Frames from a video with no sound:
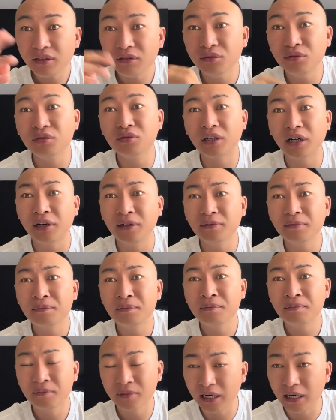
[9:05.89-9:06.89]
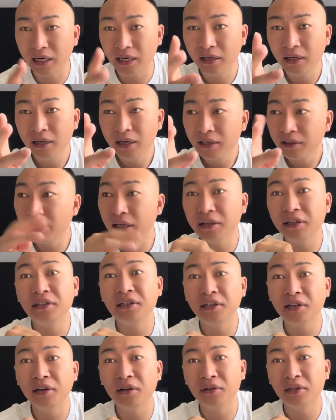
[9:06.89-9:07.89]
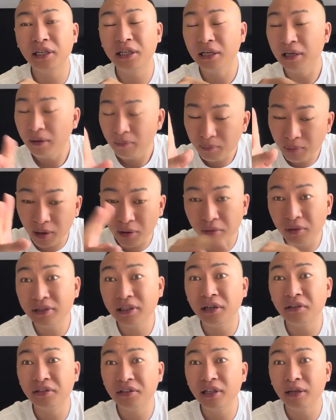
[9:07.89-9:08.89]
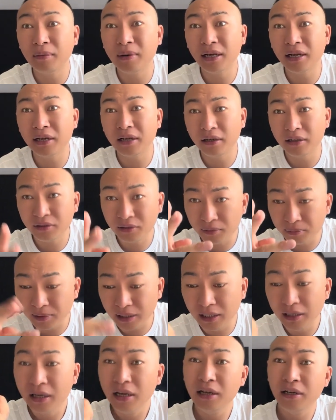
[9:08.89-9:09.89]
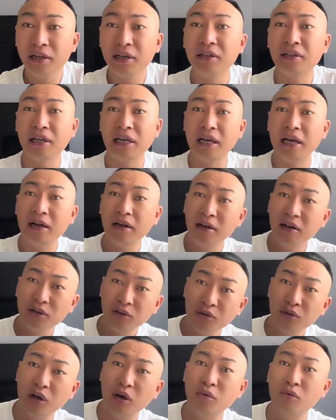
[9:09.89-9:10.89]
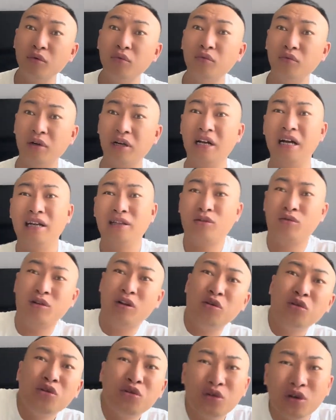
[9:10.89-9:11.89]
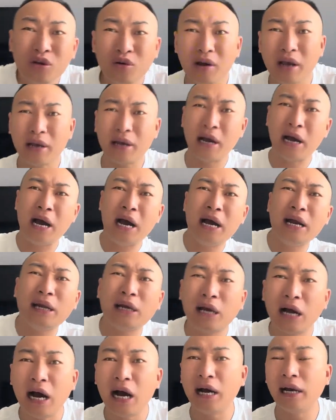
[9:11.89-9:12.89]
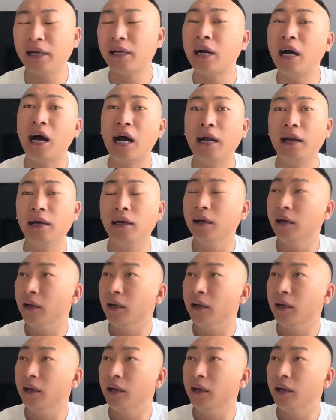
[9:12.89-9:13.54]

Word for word: 杜成啊，带着几个老弟，包括当时那边那个什么那谁呀，徐老五五个，走到一瘸一拐，嘎啦嘎啦嘎啦，